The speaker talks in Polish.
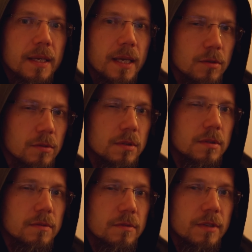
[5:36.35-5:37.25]

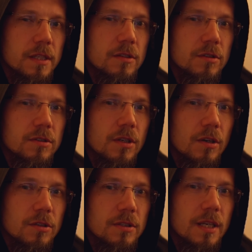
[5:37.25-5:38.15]
Jezus, wiedząc o co
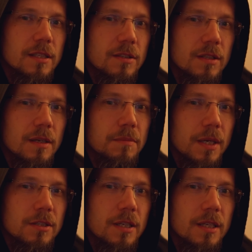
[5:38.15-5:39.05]
chodzi, zaraz go tam
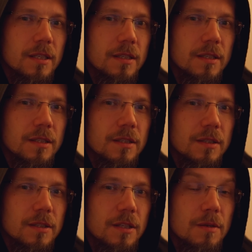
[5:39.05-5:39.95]
bierze y,